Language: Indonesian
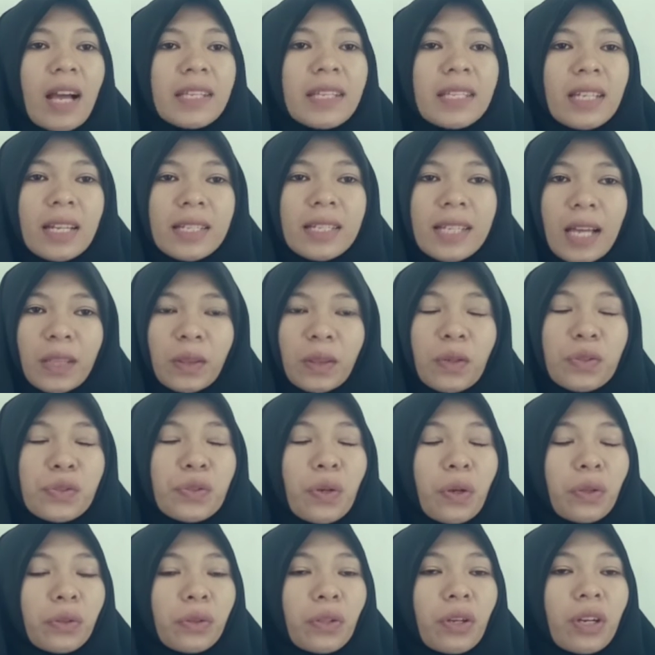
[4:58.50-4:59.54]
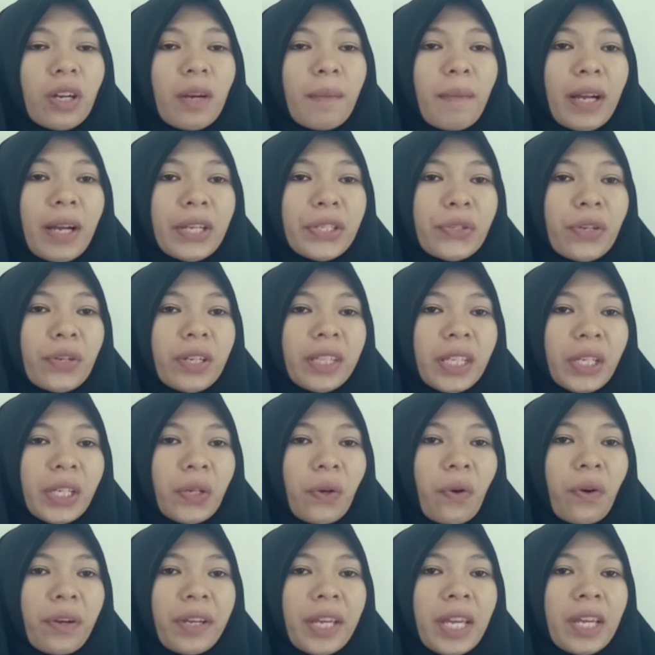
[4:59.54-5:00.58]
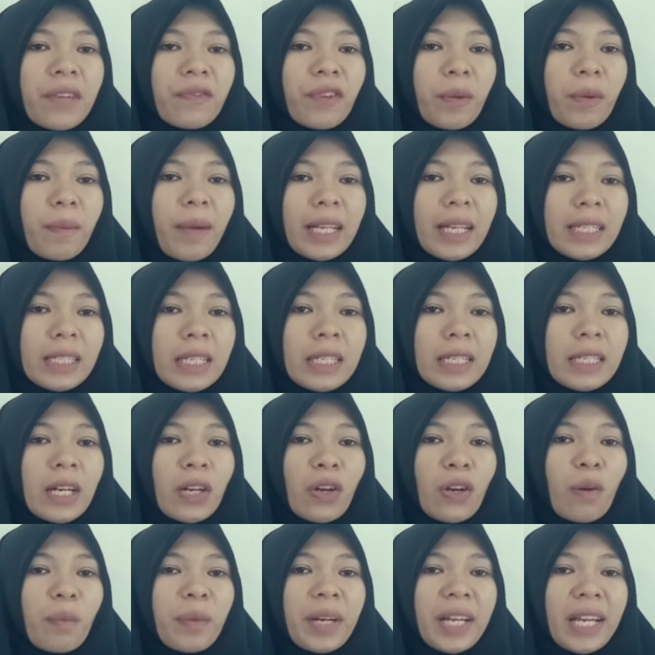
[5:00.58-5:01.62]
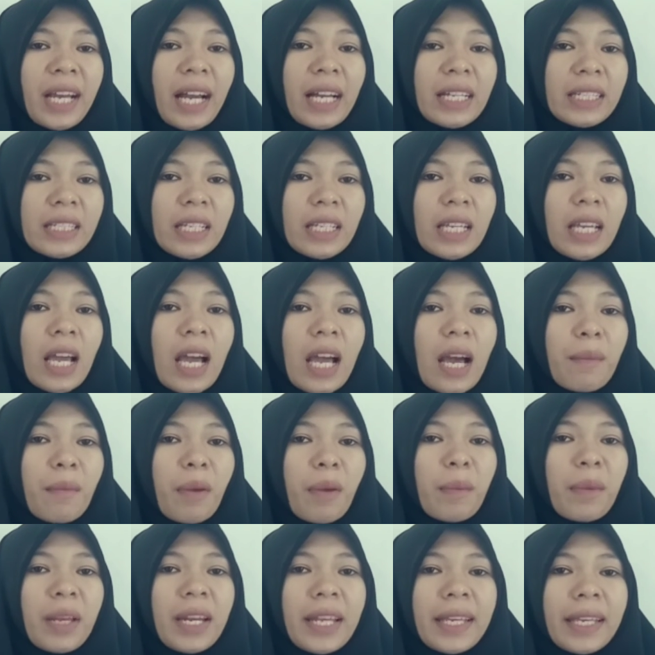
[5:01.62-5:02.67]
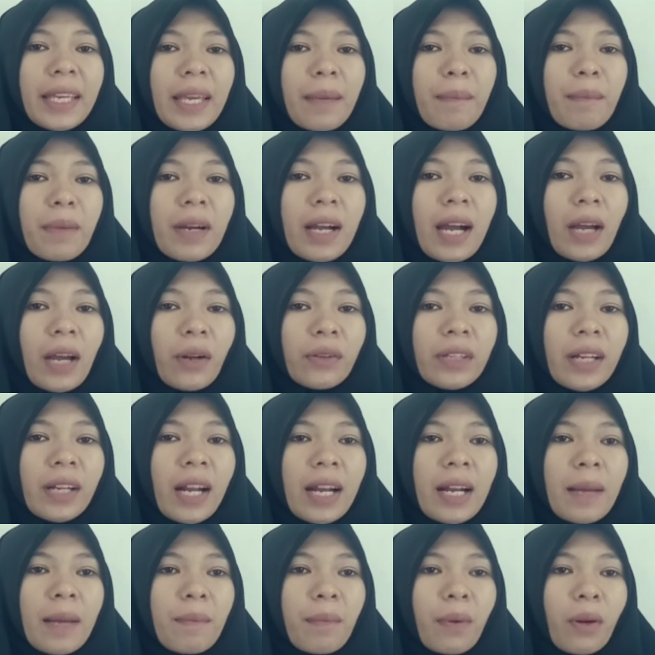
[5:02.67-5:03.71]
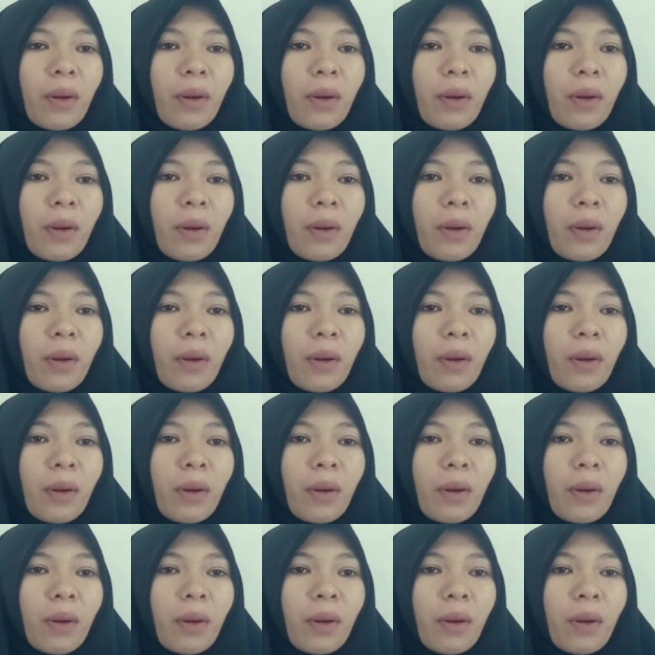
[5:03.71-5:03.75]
Salah satu contoh kemajuan teknologi informasi dan komunikasi memiliki pengaruh terhadap